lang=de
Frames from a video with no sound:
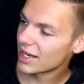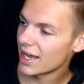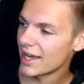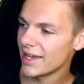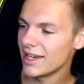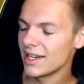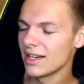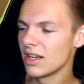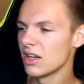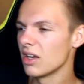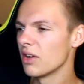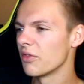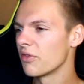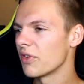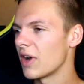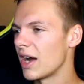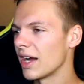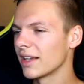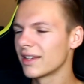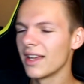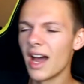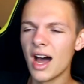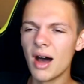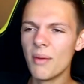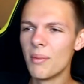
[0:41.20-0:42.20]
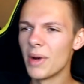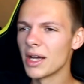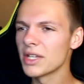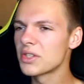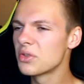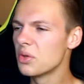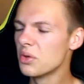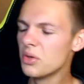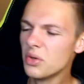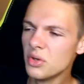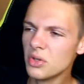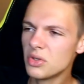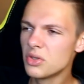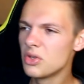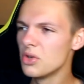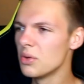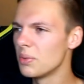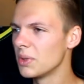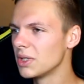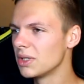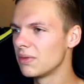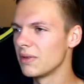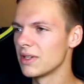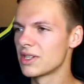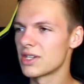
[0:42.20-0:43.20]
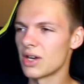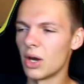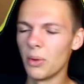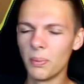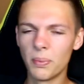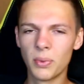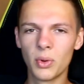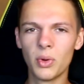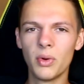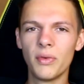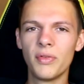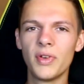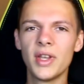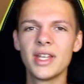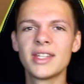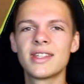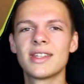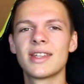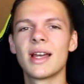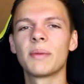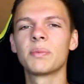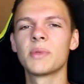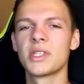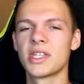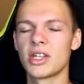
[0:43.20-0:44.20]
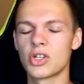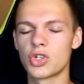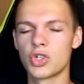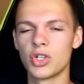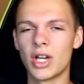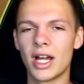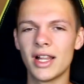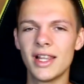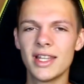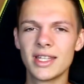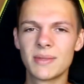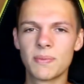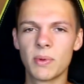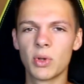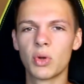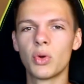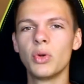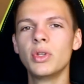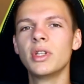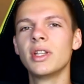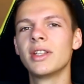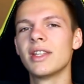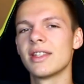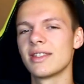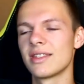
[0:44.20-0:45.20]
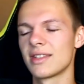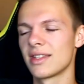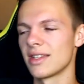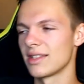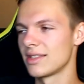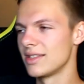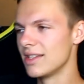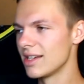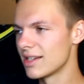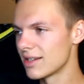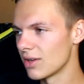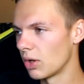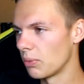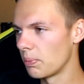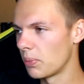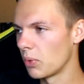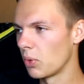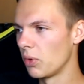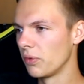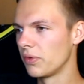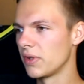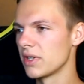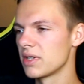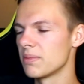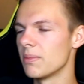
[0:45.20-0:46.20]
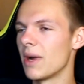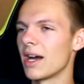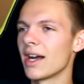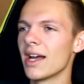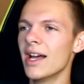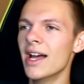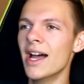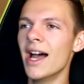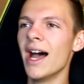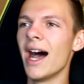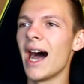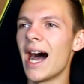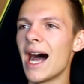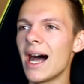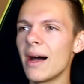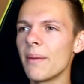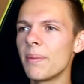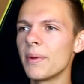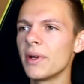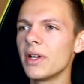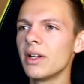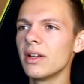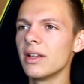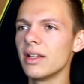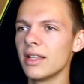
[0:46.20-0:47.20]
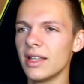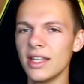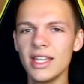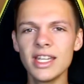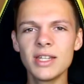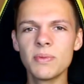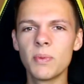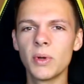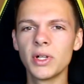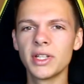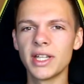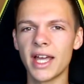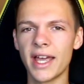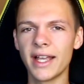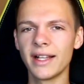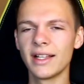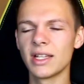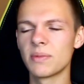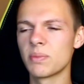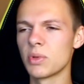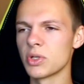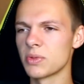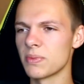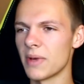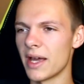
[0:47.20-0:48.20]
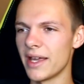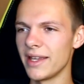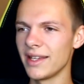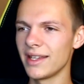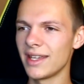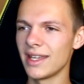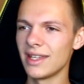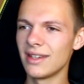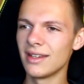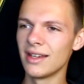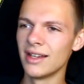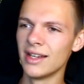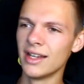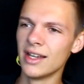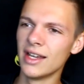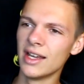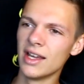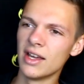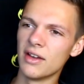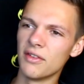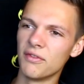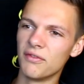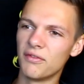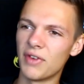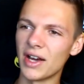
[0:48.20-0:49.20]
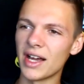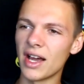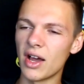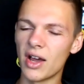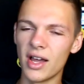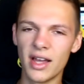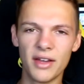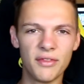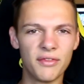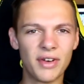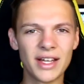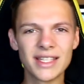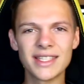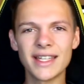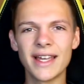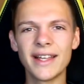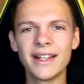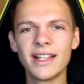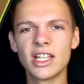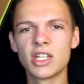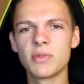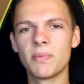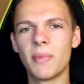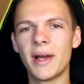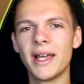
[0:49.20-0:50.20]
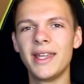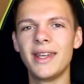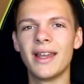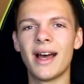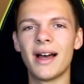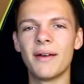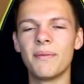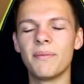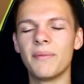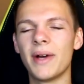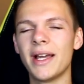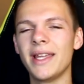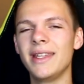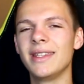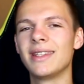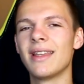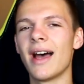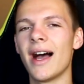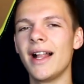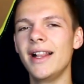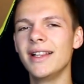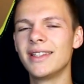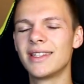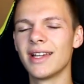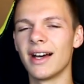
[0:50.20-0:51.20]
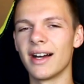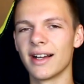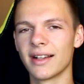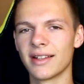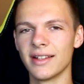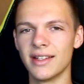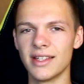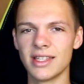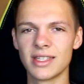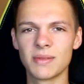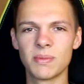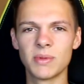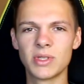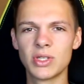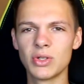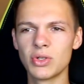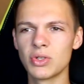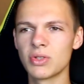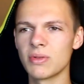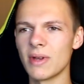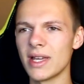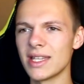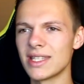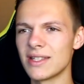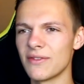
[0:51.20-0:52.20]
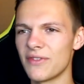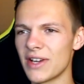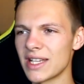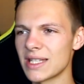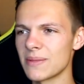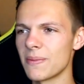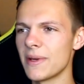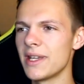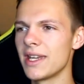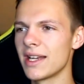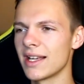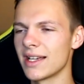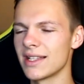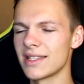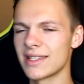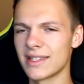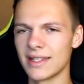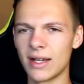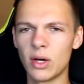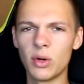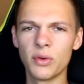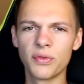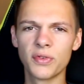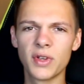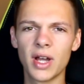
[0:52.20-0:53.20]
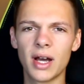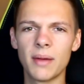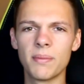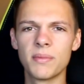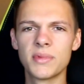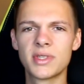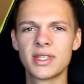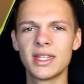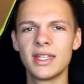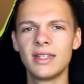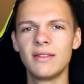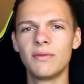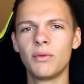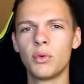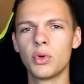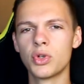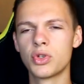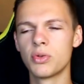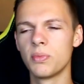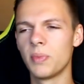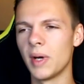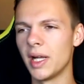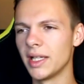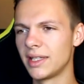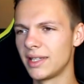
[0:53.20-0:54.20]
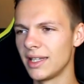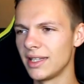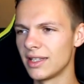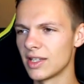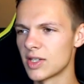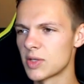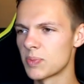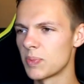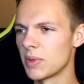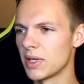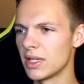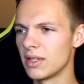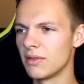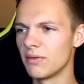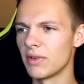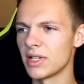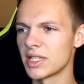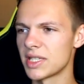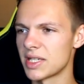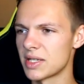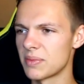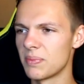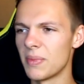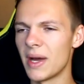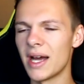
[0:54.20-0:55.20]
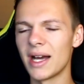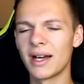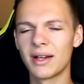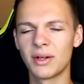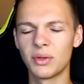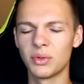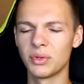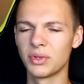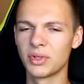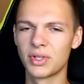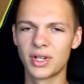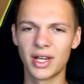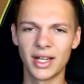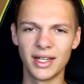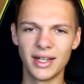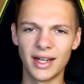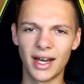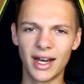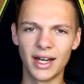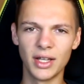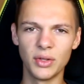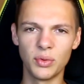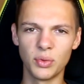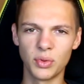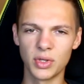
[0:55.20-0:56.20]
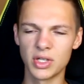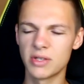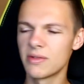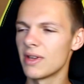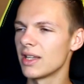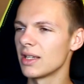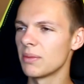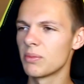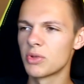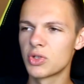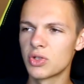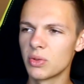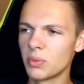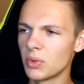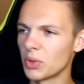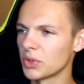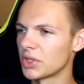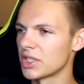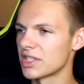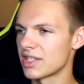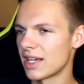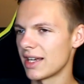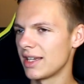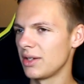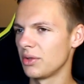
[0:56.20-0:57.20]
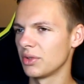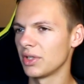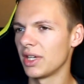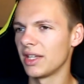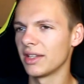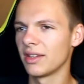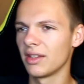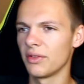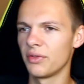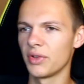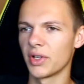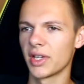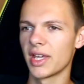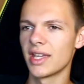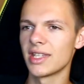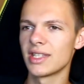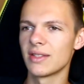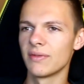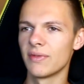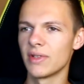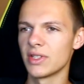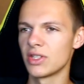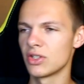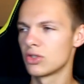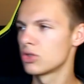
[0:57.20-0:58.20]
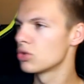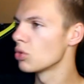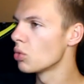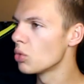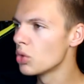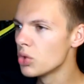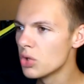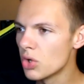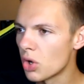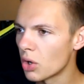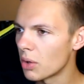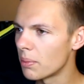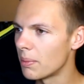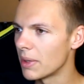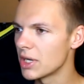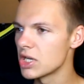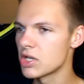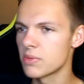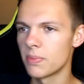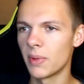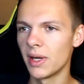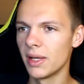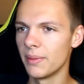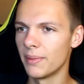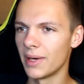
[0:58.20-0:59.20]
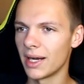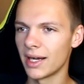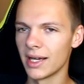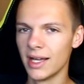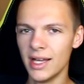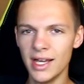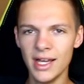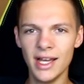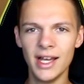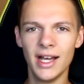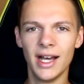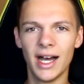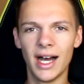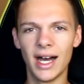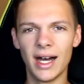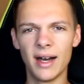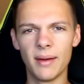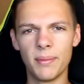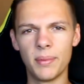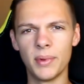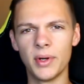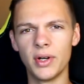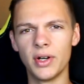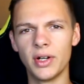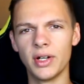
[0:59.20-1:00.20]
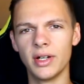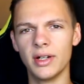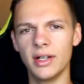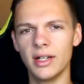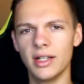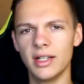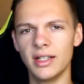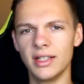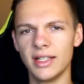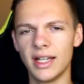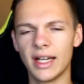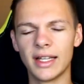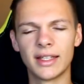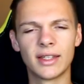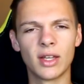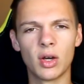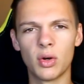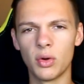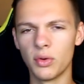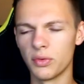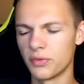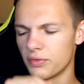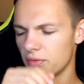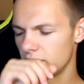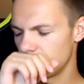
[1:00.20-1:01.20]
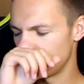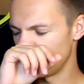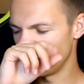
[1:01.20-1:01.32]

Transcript: einige gefragt, ja, machst du YouTube und Twitch hauptberuflich? Ich habe das ja schon alles begründet, dass ich das nicht hauptberuflich mache. Aber ich wollte eigentlich bloß mal eingehen, äh, was eigentlich mein, mein Alltag ist, beziehungsweise was meine ganzen Aufgaben sind, wo ich überall tätig bin, was ich mache und keine Ahnung. Ich werde bestimmt auch das eine oder andere vergessen, was ich so noch manchmal mache, aber äh, ja, darauf